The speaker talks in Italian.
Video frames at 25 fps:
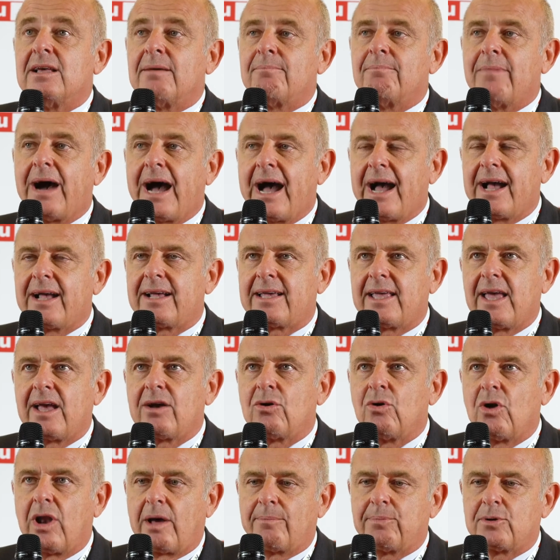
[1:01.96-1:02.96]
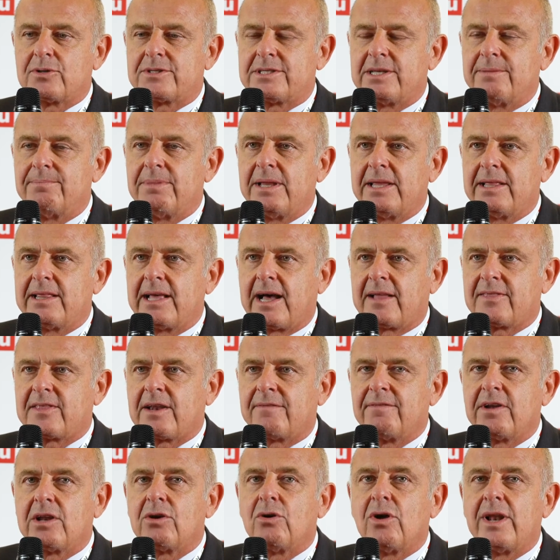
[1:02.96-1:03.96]
ma anche con la possibilità
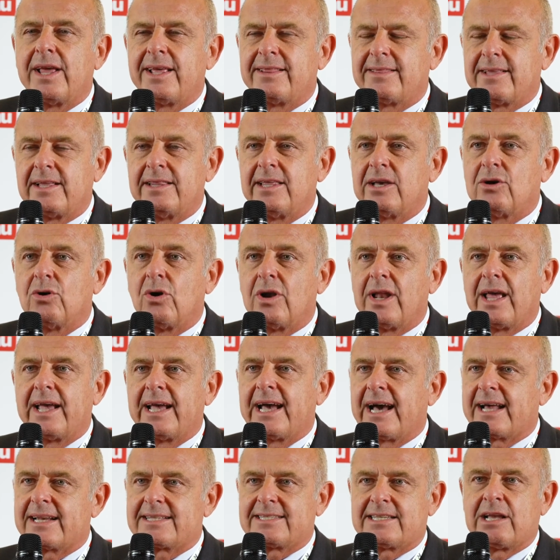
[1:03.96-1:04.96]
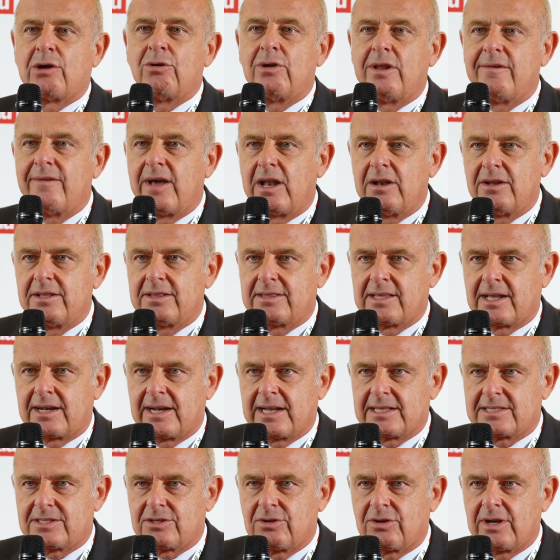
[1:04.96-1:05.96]
tra virgolette di collegarsi a un livello
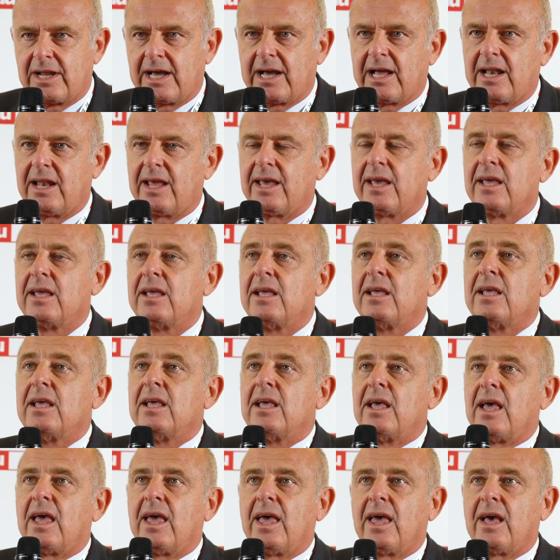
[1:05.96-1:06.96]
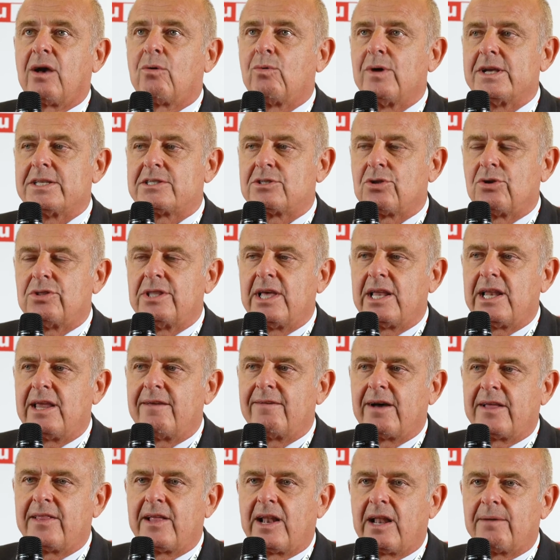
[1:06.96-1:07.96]
internazionale eh, questo
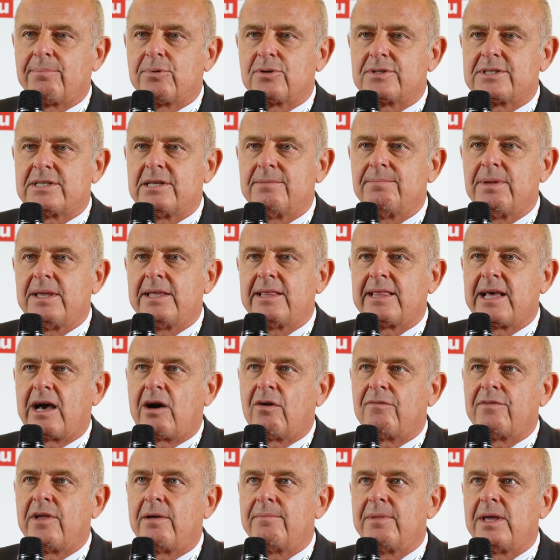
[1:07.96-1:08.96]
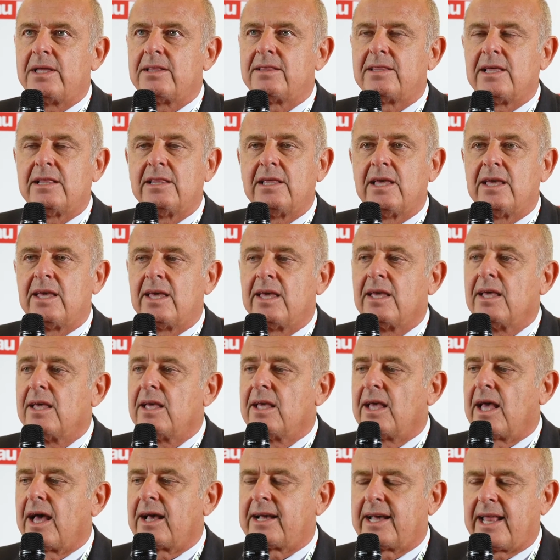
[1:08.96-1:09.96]
deriva dalla possibilità ovviamente di
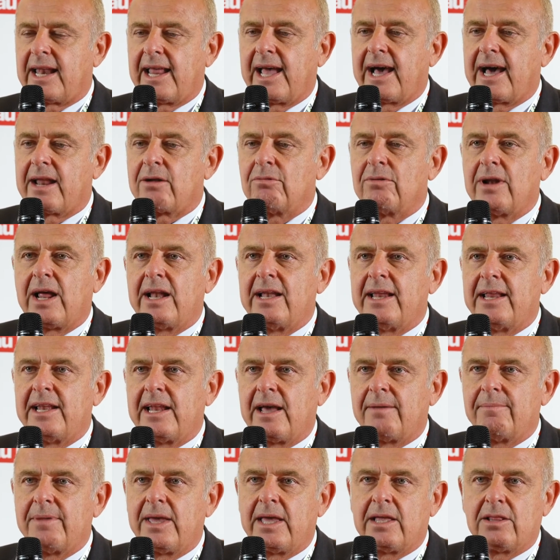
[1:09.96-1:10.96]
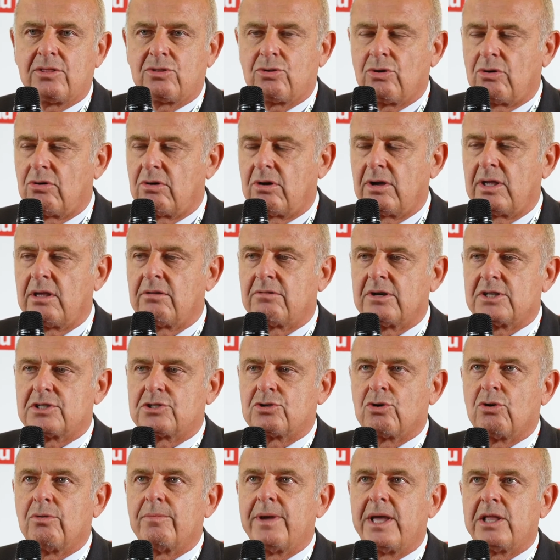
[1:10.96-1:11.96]
creare un allineamento in
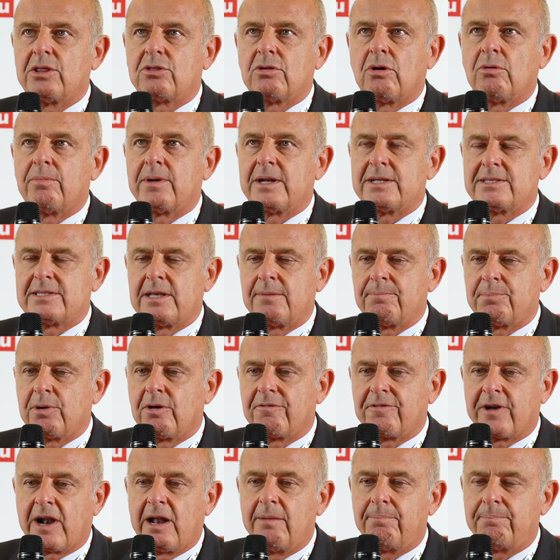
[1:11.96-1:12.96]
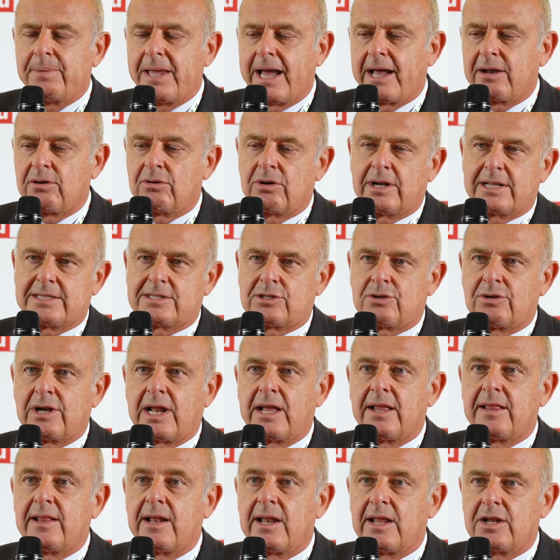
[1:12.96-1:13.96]
questo momento per esempio fra il piano
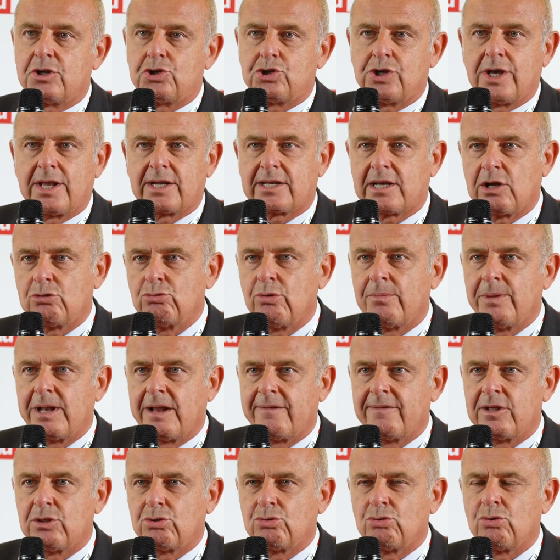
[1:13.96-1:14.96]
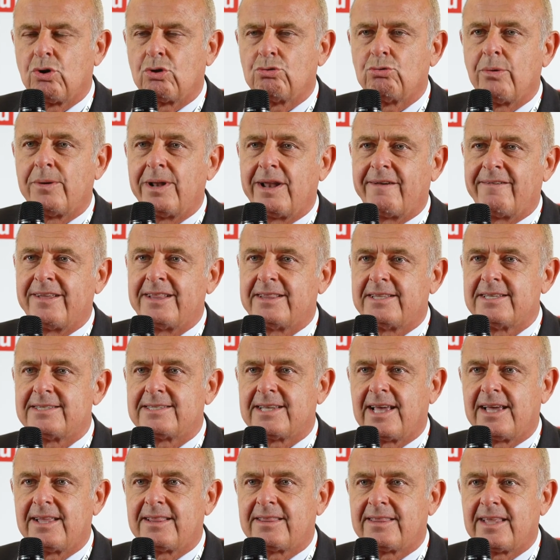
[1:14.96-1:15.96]
nazionale della ricerca
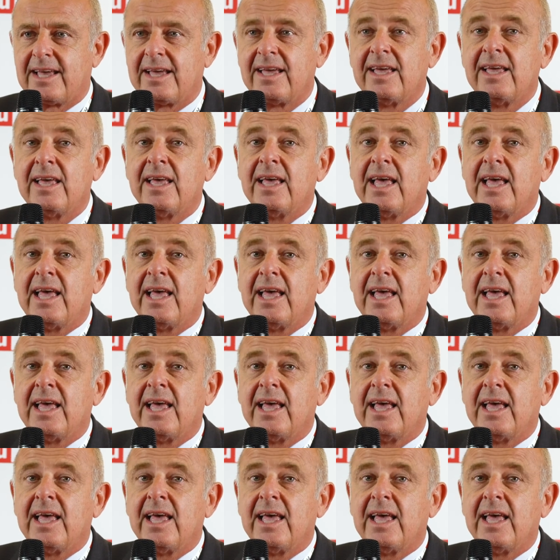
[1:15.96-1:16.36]
2021-2027